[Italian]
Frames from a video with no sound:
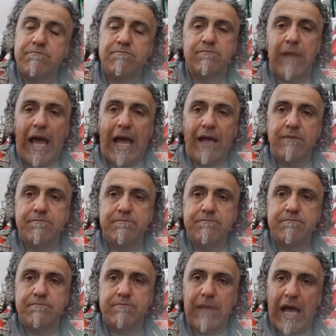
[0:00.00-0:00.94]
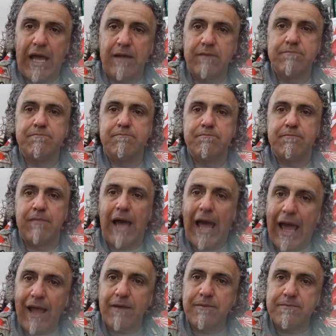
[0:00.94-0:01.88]
ma, ma,
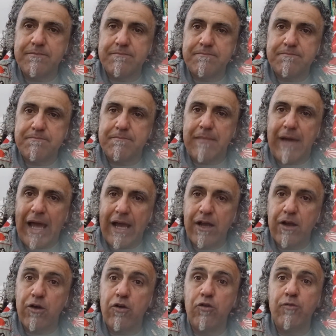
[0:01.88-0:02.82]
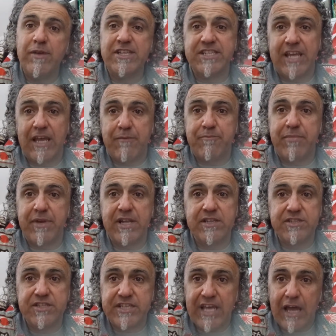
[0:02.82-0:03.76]
ma, ma, come sempre
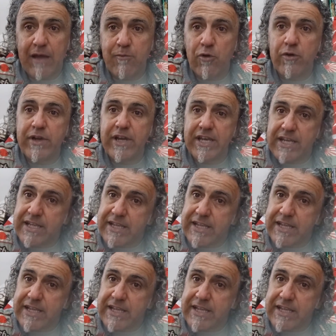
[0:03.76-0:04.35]
siamo in